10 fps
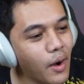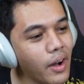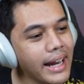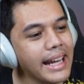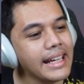
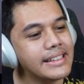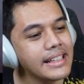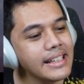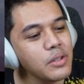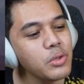
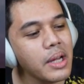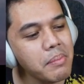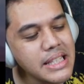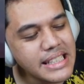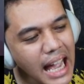Legend ini udah
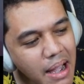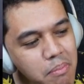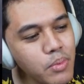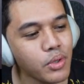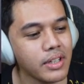
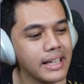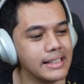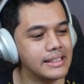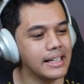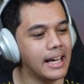menjamur
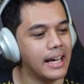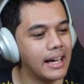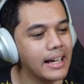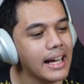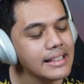guys ya
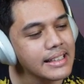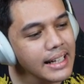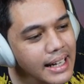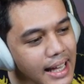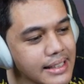Nggak
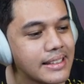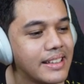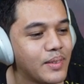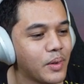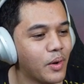jelas
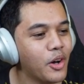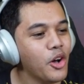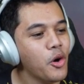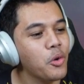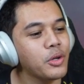gitu loh
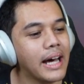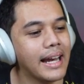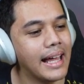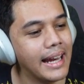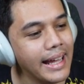
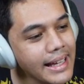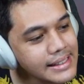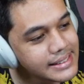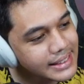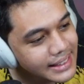Udahlah
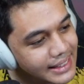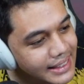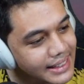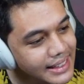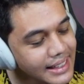
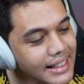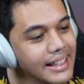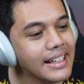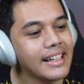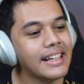
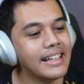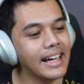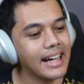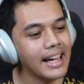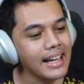Legend Ya
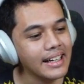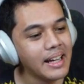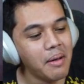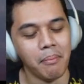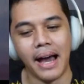kan
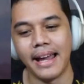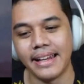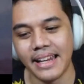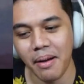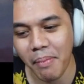
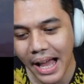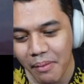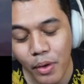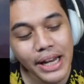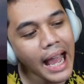Mainnya
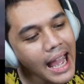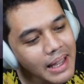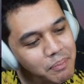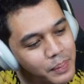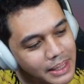Balmon
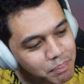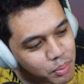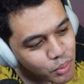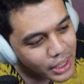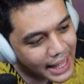Hyper
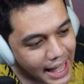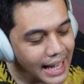pula